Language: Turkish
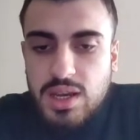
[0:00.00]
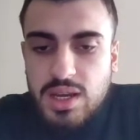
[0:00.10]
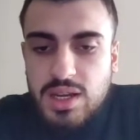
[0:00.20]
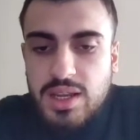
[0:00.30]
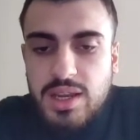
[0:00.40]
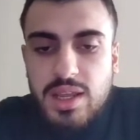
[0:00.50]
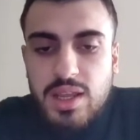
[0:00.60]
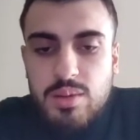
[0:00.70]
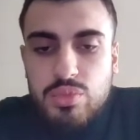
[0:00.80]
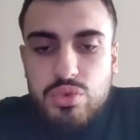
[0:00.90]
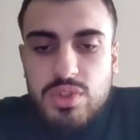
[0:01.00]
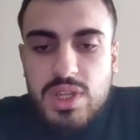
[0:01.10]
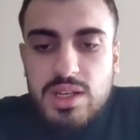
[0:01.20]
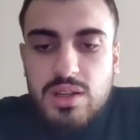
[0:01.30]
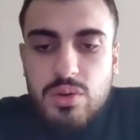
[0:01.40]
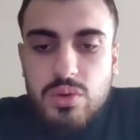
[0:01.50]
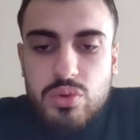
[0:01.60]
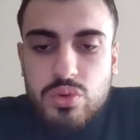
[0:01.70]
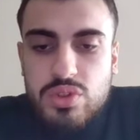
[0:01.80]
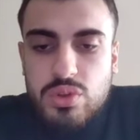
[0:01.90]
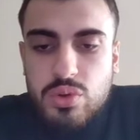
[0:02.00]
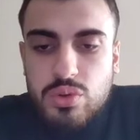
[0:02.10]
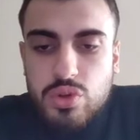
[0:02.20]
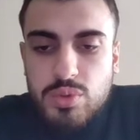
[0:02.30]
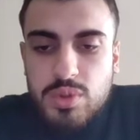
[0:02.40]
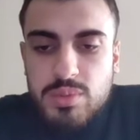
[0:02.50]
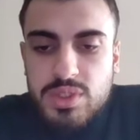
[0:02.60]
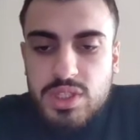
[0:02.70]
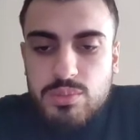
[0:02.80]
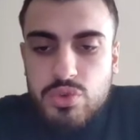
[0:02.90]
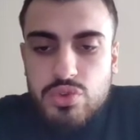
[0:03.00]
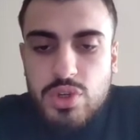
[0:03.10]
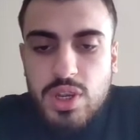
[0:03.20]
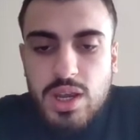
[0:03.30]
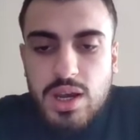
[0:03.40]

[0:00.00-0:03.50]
A kare. Buradan 19'a 4'ün toplamı 23.